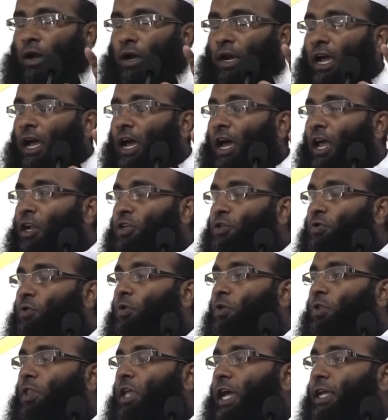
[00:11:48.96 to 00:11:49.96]
நஹா
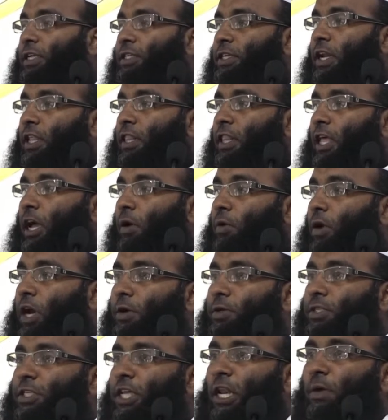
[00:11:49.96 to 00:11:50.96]
ரசூலுல்லாய் சல்லாஹ்
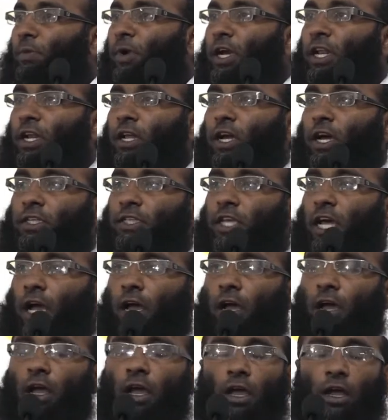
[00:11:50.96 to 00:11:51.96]
அலைவசல்லம் அனில் கசா
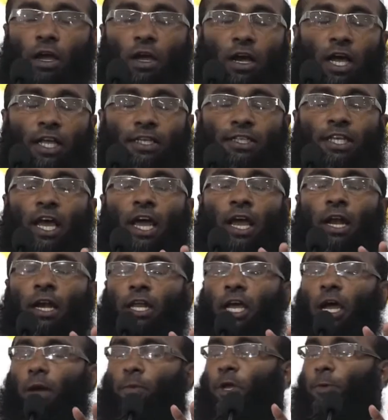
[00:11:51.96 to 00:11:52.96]
கசா
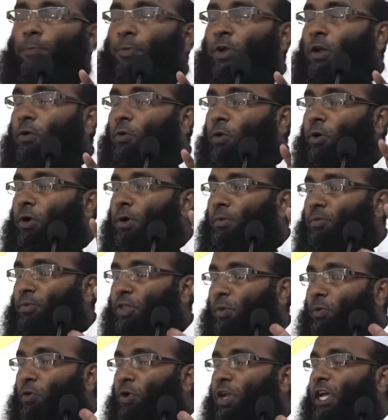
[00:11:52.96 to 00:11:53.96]
என்ற அமைப்பில் கொண்
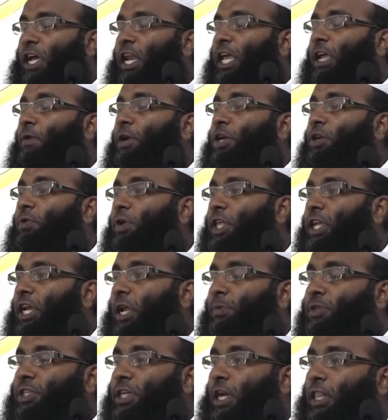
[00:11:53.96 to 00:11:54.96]
இந்த முடிகளை வெட்டுவதை
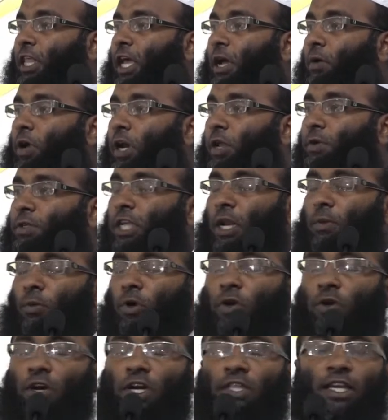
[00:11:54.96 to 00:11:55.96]
நபிசல்லாஹு அலைவசல்லம்
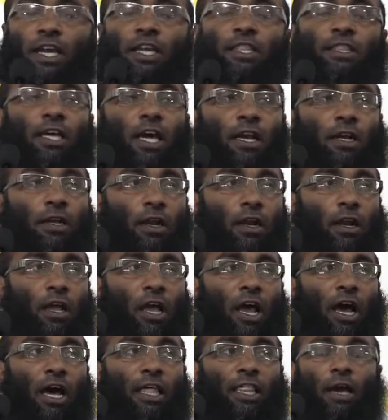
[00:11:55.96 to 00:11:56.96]
அவர்கள் தடுத்தார்கள்
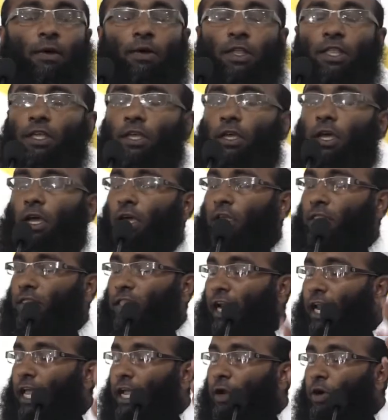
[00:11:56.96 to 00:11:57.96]
அதாவது
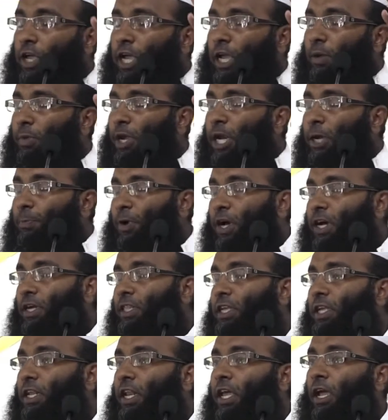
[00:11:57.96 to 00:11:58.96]
தலையுடைய
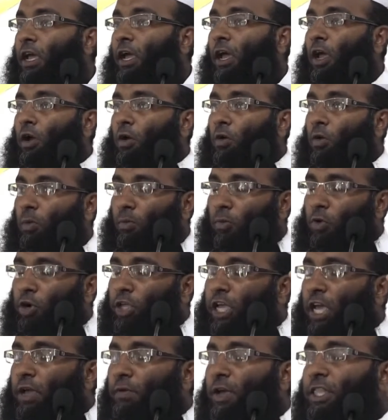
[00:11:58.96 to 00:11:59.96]
மேற்பகுதியில்
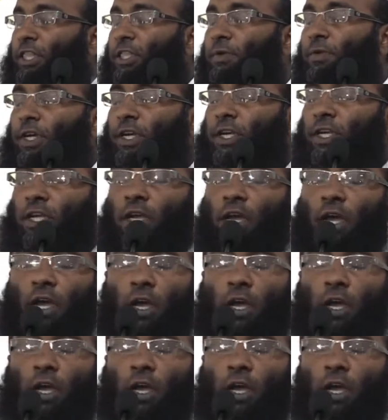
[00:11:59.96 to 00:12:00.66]
முடியை வைத்துவிட்டு